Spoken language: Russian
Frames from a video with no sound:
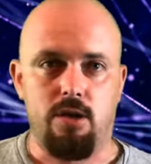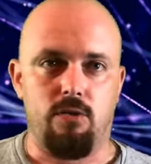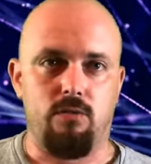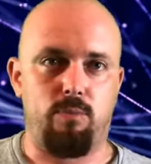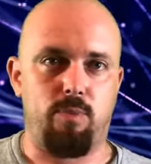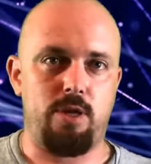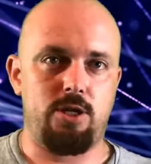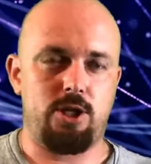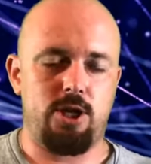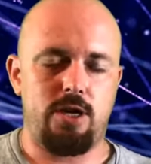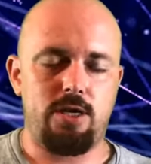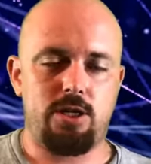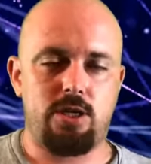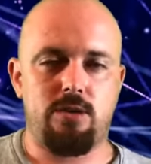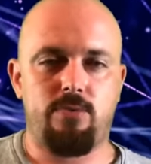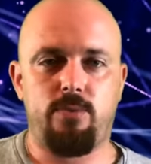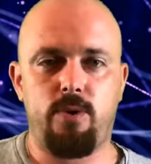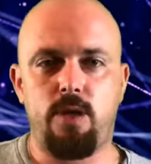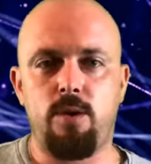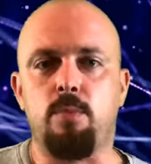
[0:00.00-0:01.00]
В
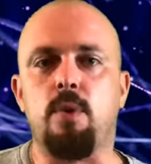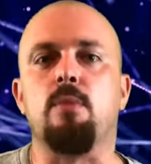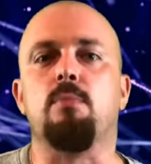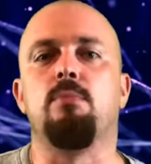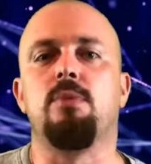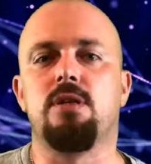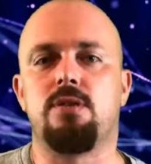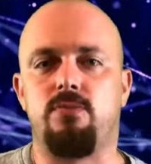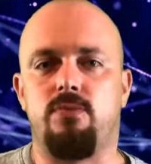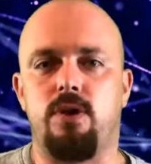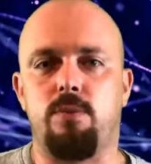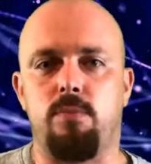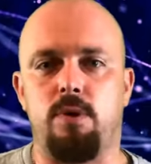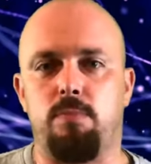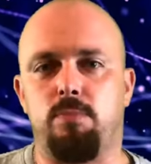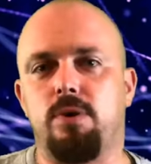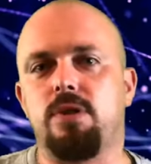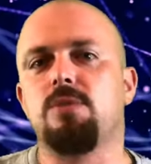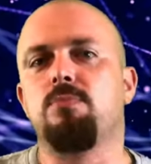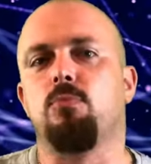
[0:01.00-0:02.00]
ближайшее время мы с вами
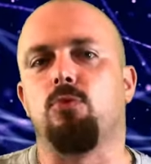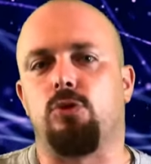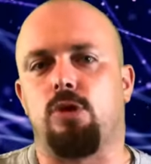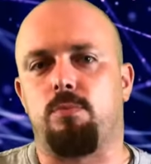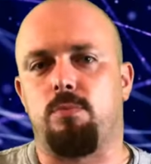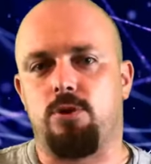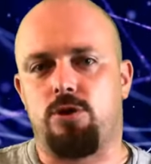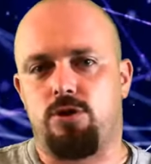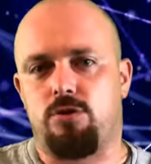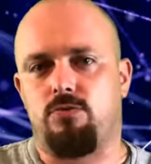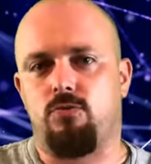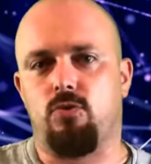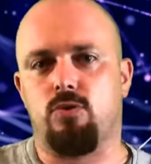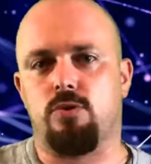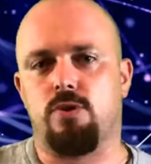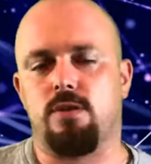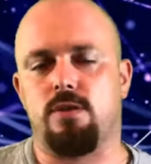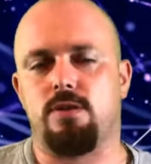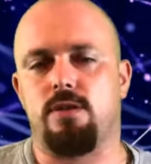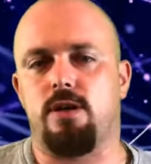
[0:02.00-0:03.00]
посмотрим, из чего он
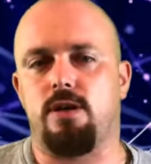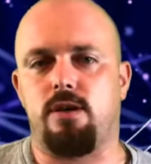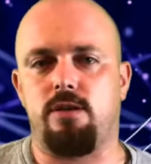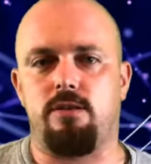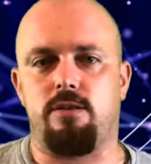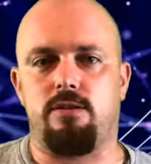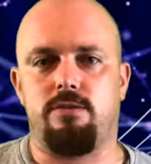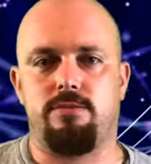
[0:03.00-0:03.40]
состоит.